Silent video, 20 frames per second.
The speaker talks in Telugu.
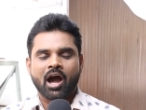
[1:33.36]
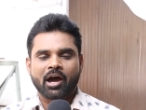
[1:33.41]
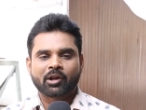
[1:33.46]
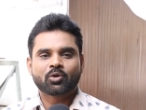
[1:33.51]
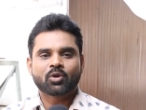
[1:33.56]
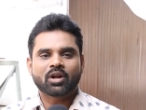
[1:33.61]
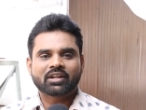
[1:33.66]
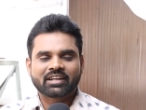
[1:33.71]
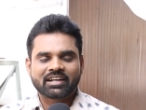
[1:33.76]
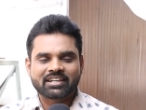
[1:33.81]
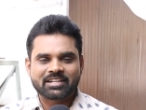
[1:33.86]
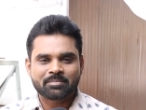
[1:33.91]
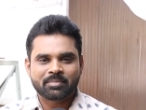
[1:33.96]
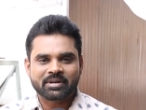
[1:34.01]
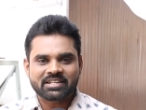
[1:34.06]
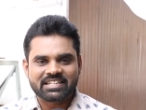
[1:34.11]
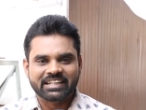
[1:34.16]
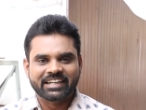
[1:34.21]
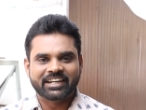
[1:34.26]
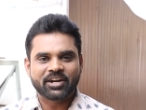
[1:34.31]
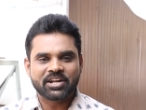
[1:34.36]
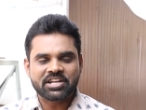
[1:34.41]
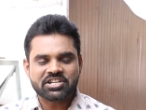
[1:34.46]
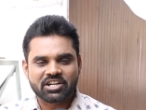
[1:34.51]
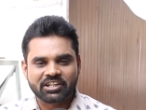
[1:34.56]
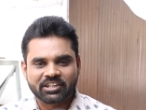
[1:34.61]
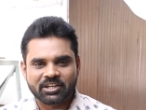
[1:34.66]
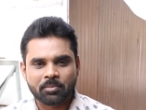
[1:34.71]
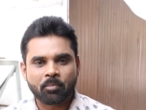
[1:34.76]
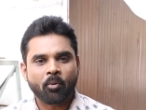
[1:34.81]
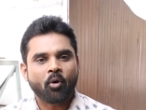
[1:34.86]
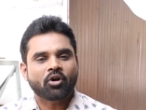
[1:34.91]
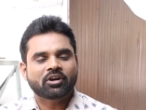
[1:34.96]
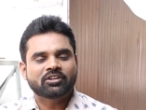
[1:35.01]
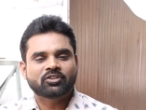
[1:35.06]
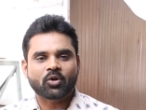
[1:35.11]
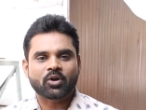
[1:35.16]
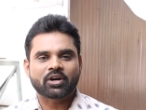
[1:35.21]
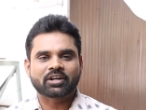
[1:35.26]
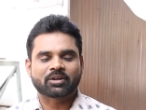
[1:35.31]
అనురాధ టింబర్స్ ఇంటర్నేషనల్
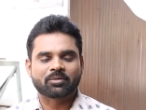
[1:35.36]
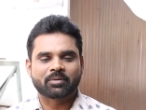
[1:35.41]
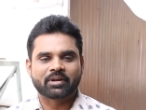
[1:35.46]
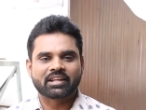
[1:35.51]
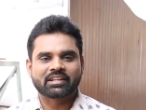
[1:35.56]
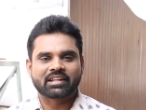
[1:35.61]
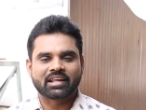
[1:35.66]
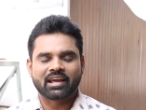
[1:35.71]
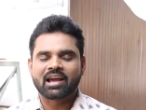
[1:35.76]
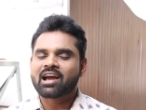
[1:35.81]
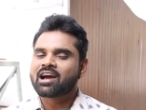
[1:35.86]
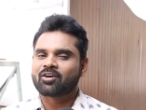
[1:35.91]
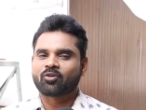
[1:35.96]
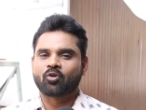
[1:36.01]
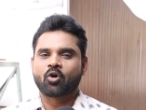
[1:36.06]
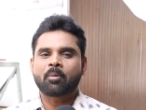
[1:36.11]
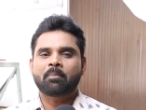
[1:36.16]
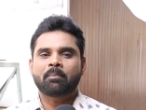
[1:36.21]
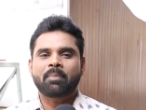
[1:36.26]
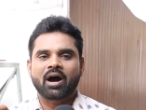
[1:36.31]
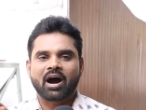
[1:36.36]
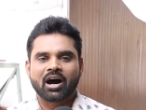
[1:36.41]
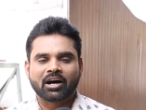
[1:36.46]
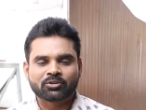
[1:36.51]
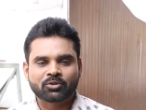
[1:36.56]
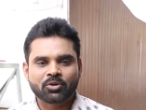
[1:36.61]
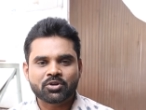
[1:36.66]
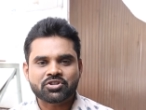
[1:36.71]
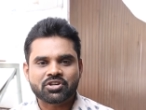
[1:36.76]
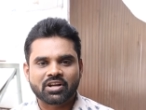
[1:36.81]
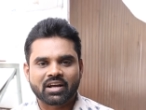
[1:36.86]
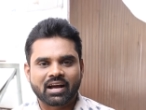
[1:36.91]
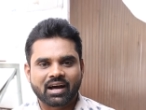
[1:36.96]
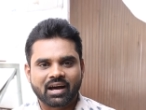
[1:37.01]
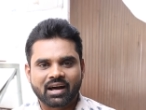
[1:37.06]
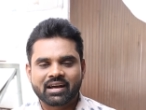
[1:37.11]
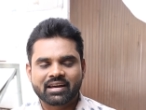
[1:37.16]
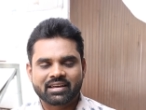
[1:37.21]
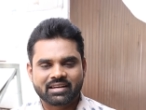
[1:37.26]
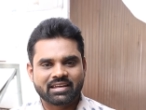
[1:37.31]
డిపోకి దొరకటం అనేది గొప్ప
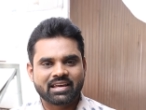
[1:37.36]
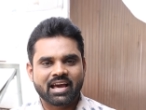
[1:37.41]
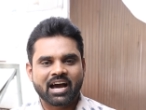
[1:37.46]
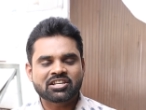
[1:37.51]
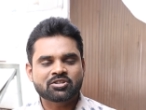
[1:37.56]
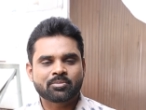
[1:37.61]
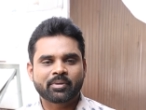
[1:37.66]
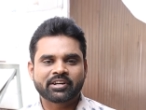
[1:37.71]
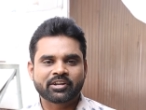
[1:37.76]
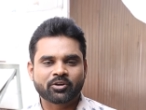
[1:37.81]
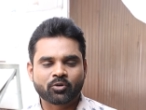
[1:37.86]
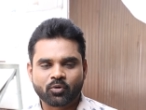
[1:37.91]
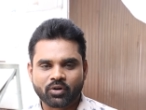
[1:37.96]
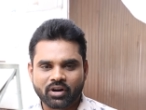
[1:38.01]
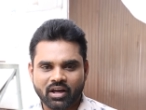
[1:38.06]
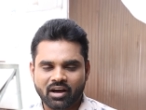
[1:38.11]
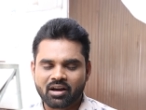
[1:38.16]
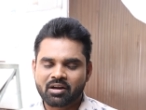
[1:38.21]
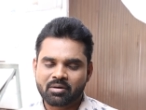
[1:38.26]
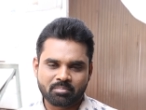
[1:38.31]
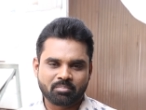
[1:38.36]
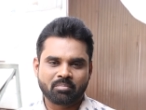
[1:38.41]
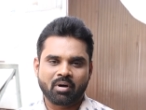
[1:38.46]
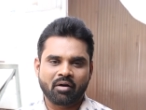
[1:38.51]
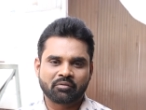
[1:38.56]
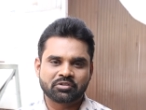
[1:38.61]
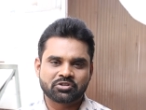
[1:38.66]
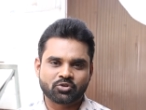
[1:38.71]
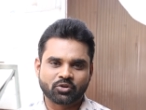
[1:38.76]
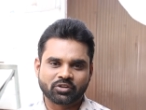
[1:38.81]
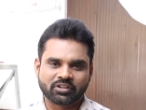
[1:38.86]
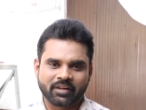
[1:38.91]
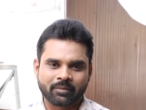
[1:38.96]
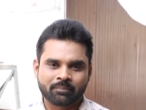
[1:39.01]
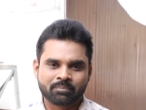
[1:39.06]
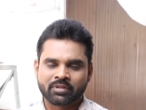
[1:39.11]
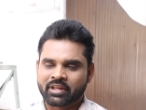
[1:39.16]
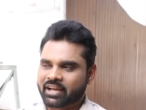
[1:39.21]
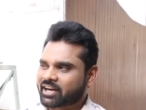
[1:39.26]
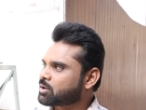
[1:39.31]
అదృష్టంగా ఈ యాజమాన్యం కూడా భావిస్తోంది
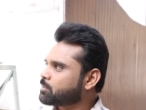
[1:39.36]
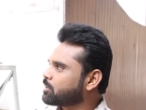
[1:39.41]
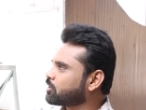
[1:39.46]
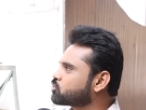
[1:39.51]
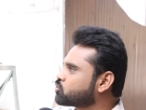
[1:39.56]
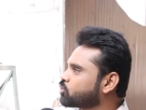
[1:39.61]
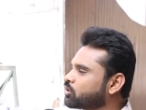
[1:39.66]
ఇక్కడ మనం